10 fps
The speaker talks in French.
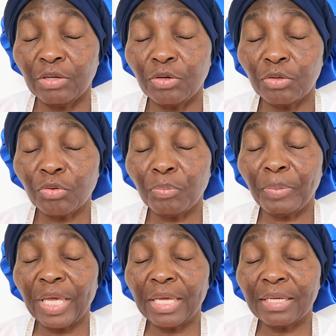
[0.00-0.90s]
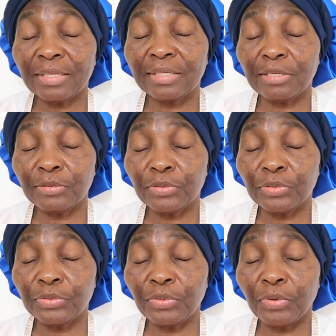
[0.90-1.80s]
Notre Père qui es
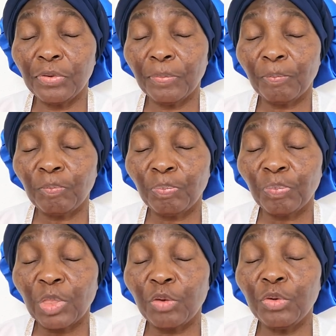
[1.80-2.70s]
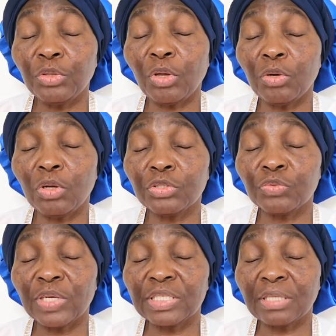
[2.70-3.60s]
aux cieux, que ton nom
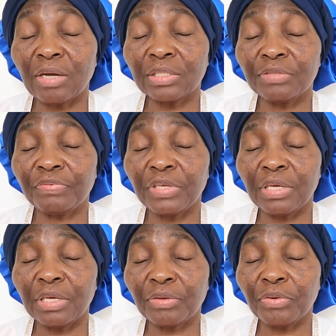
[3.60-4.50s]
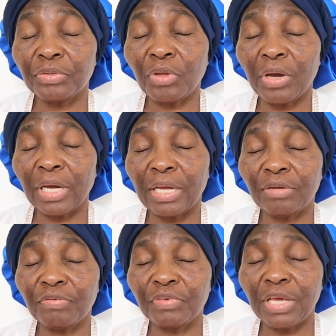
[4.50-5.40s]
soit sanctifié, que ton
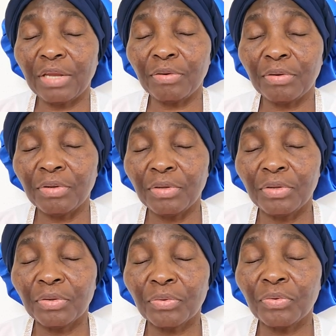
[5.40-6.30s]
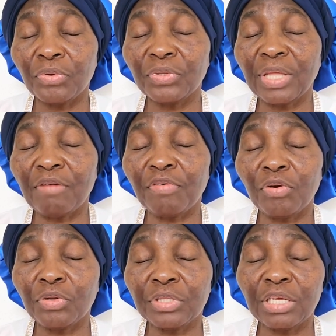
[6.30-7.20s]
règne vienne, que ta
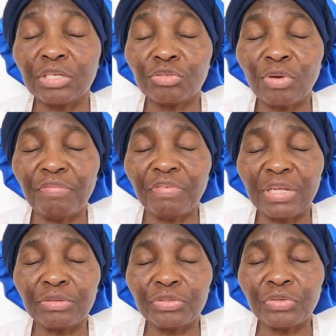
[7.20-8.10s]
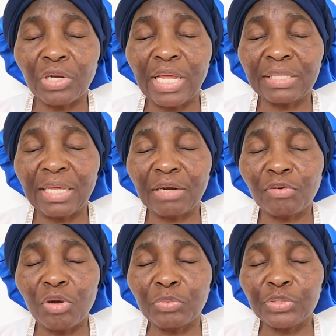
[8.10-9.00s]
volonté soit faite sur la
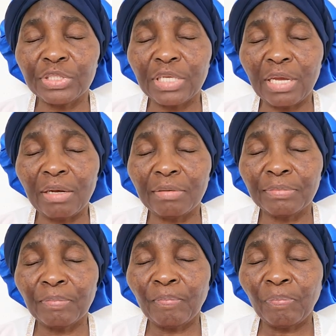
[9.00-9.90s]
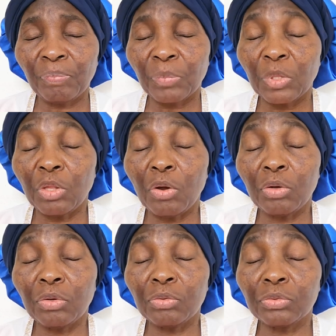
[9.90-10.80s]
terre comme au ciel.
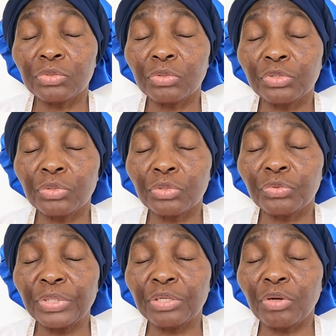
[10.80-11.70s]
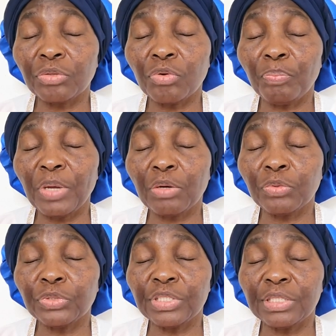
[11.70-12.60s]
Donne-nous aujourd'hui notre pain
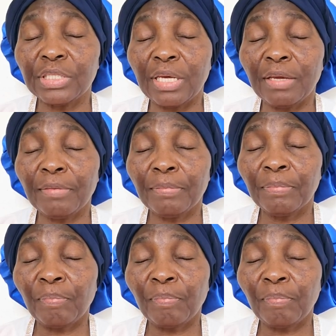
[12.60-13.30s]
quotidien.